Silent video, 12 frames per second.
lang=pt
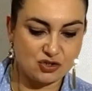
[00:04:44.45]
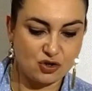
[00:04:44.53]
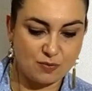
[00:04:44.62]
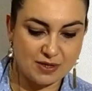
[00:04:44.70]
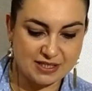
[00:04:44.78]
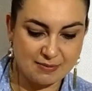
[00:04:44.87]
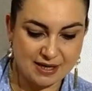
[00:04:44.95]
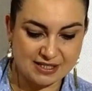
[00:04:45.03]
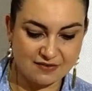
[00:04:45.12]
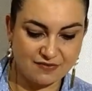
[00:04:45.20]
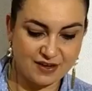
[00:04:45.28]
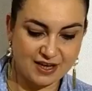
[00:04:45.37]
como essa
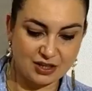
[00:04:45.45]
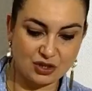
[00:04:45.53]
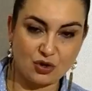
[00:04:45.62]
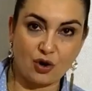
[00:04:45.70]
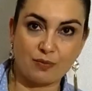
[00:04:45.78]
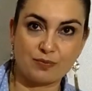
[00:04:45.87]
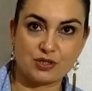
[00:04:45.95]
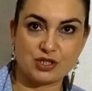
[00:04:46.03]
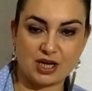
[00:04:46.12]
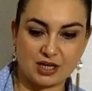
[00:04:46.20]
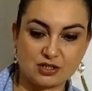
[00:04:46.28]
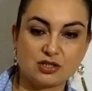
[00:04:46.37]
massa fica top,
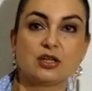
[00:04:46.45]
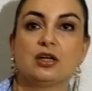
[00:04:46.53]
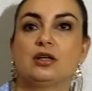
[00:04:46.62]
gente.